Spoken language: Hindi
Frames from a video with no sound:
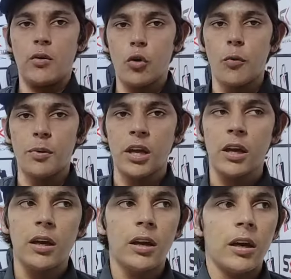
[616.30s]
कॉपी
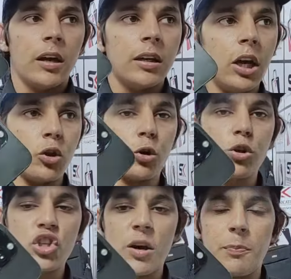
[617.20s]
ये दो
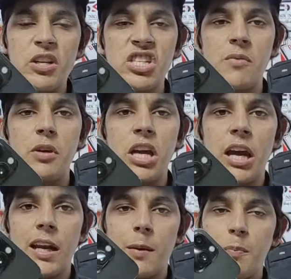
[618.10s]
सौ छप्पन जी बी
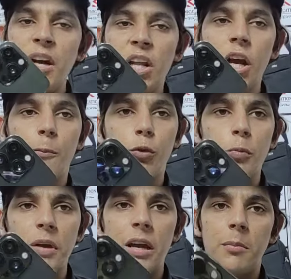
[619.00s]
है टी
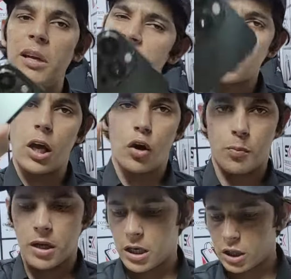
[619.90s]
अप्रूफ है बीस हज़ार
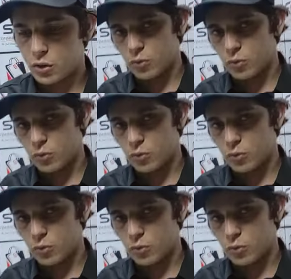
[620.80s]
रुपये का दे